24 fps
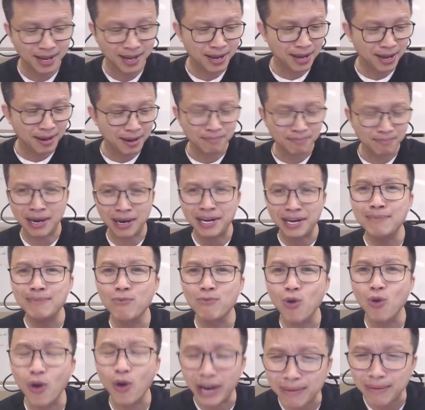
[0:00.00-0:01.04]
mà đi
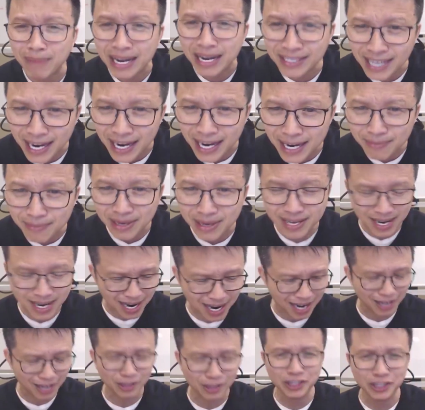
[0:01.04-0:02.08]
mua cái máy sấy bây giờ
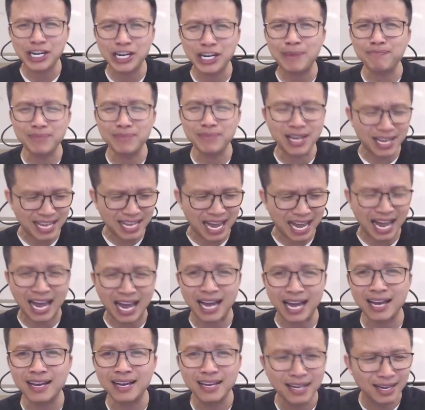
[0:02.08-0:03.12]
nó ship về
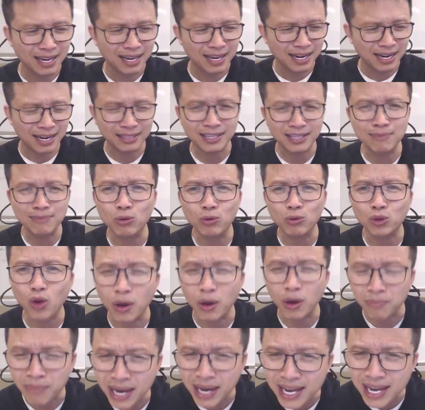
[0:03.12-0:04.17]
nhà là tới một
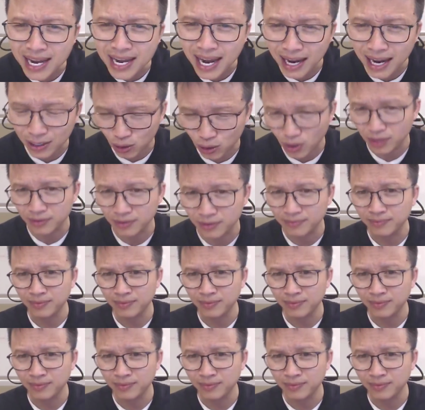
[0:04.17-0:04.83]
tuần mấy hai tuần.